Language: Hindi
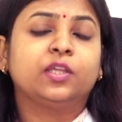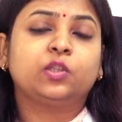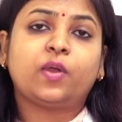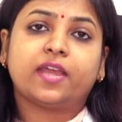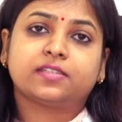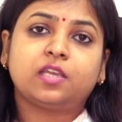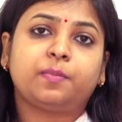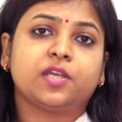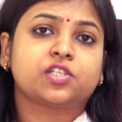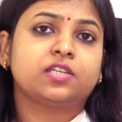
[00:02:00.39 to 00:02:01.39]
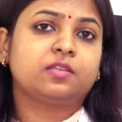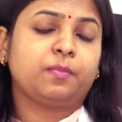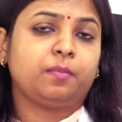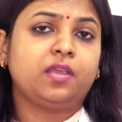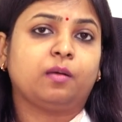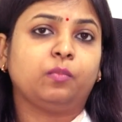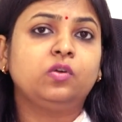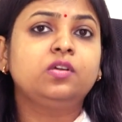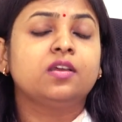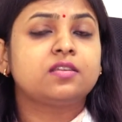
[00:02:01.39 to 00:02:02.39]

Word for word: तो ऐसे पेशेंट्स में भी हम लोग